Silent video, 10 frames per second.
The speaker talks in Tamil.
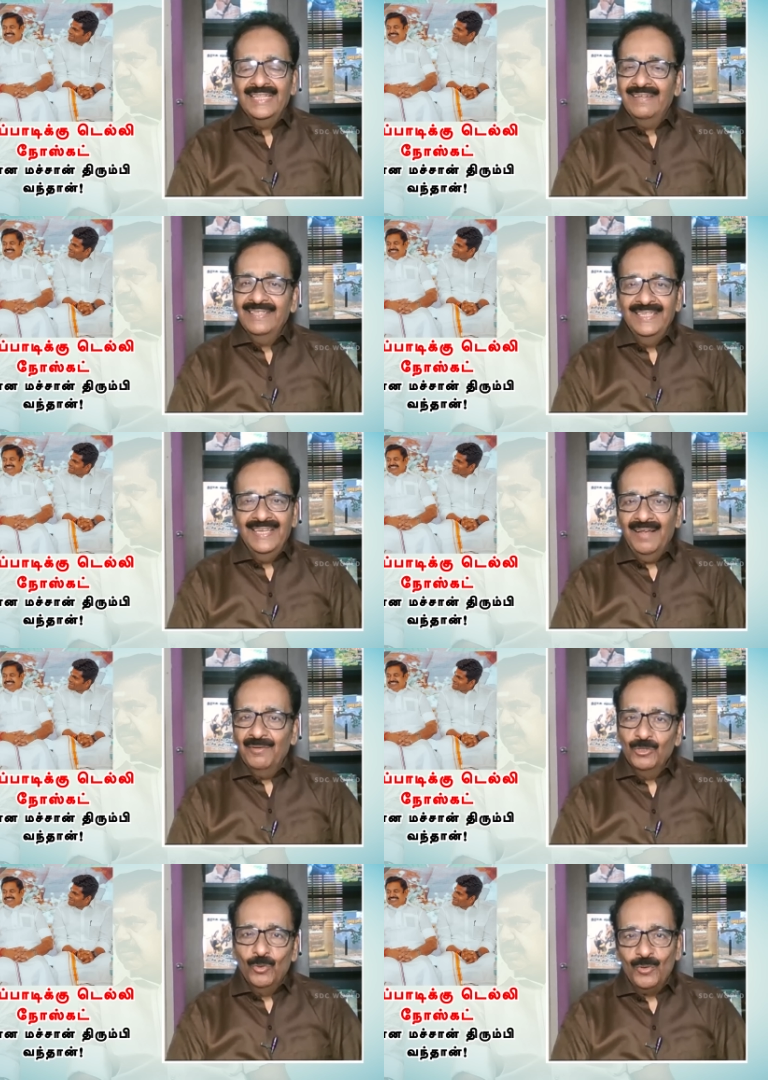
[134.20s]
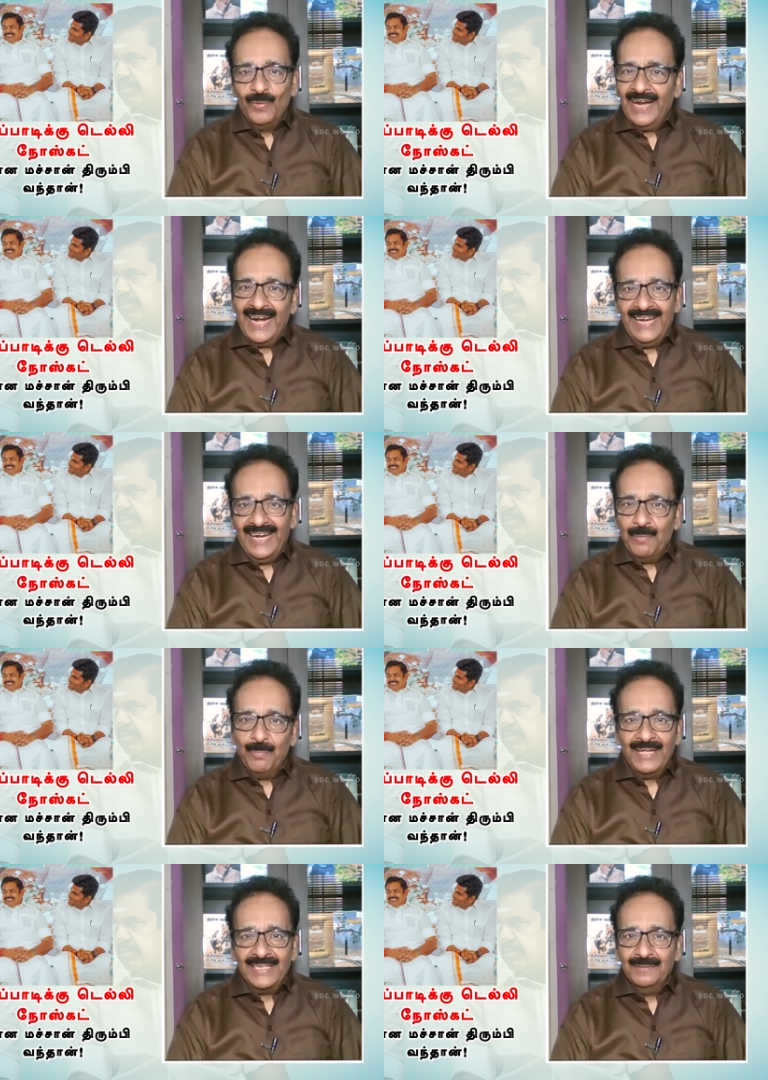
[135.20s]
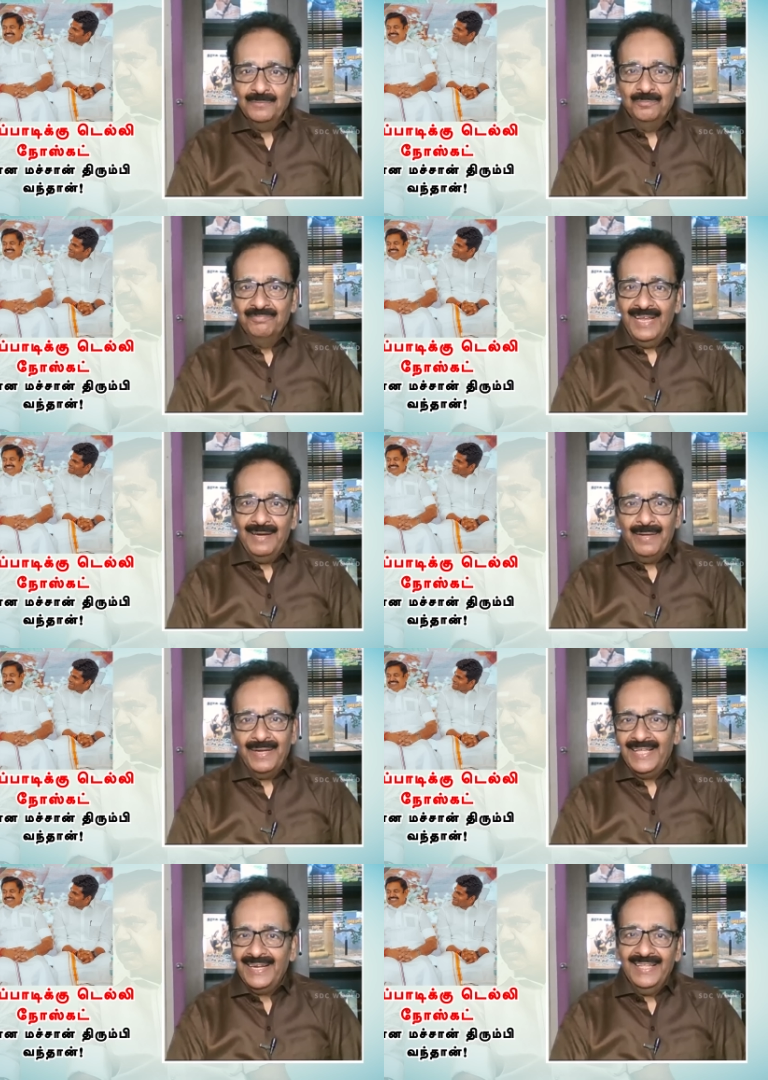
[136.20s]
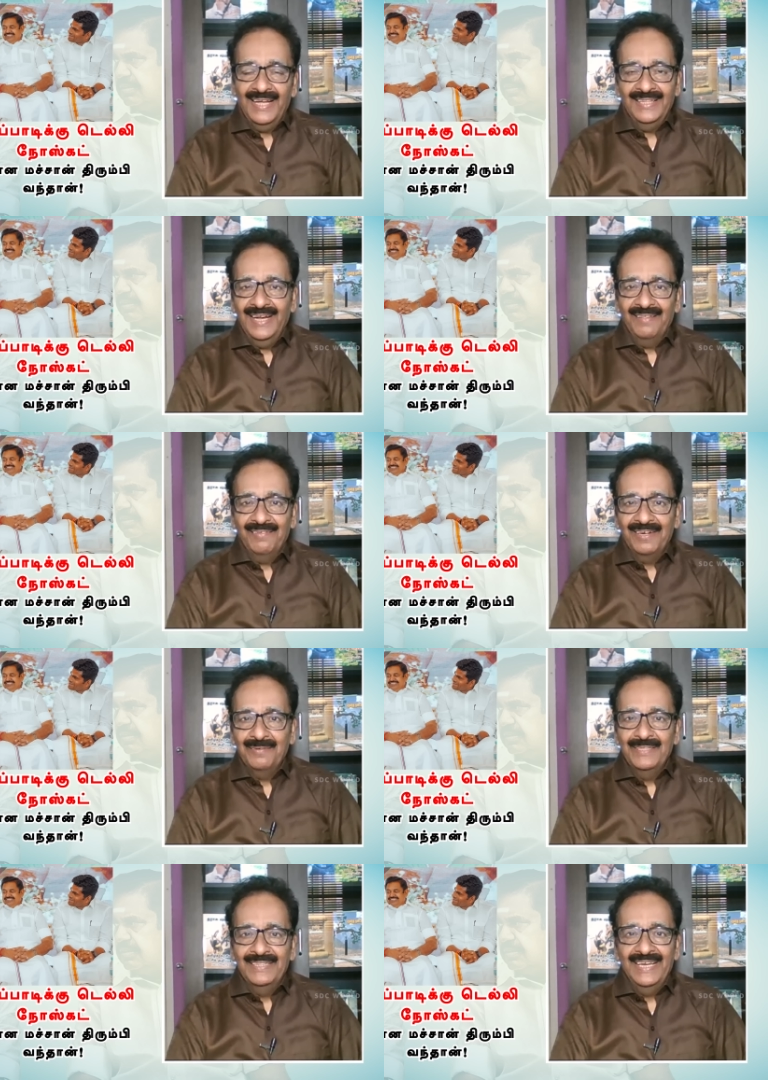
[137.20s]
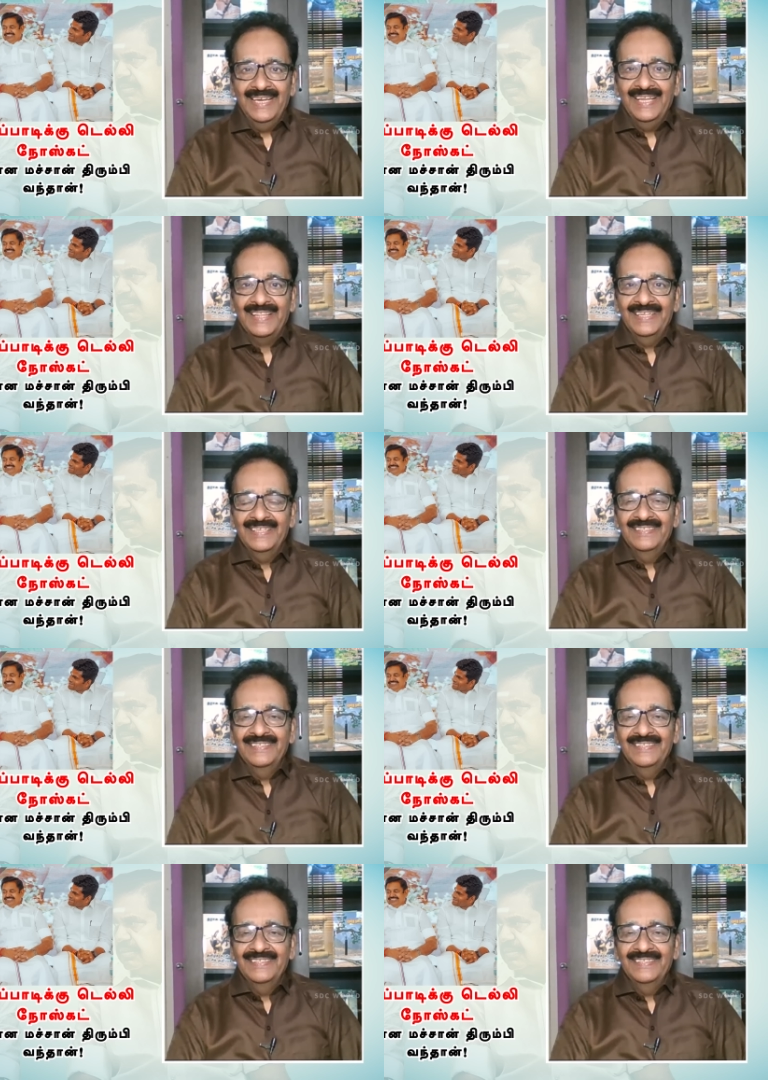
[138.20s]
அதாவது இதில் வந்து ஒரு வகையான இனப்பாசம் வேலை பார்க்கிறது அது அனைவருக்குமே தெரிகிறது